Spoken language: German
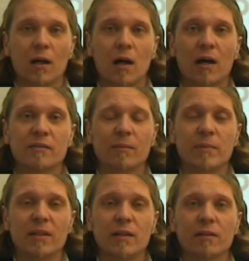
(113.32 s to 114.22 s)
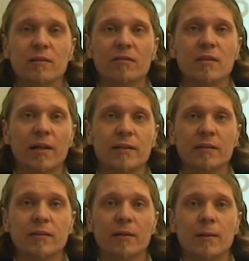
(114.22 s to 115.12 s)
HSM Media ist
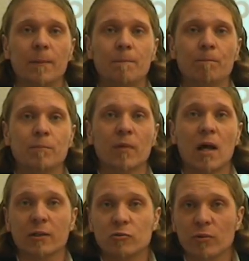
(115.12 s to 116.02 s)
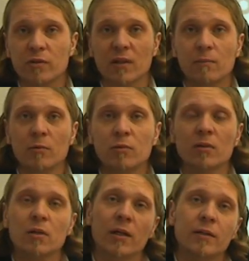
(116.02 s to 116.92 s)
eine ähm, Agentur aus
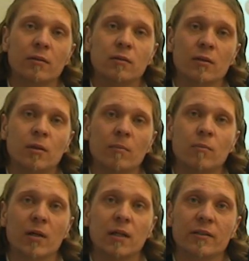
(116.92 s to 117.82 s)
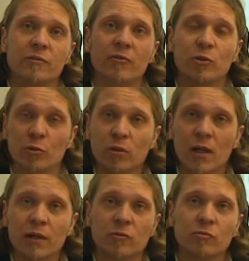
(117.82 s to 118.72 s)
Hamburg, eine ähm, relativ
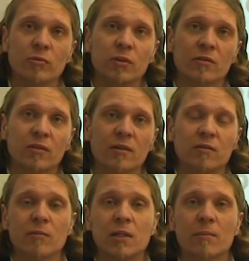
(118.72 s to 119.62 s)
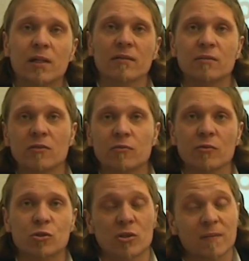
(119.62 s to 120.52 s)
junge Agentur, das heißt die Mitarbeiter sind
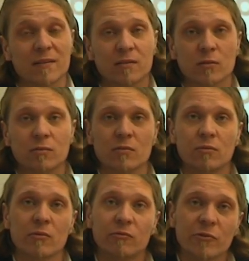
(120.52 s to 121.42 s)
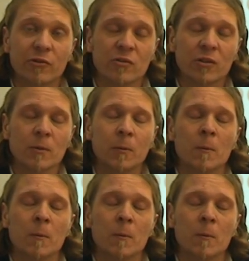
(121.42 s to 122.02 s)
zwischen 20 und, und 40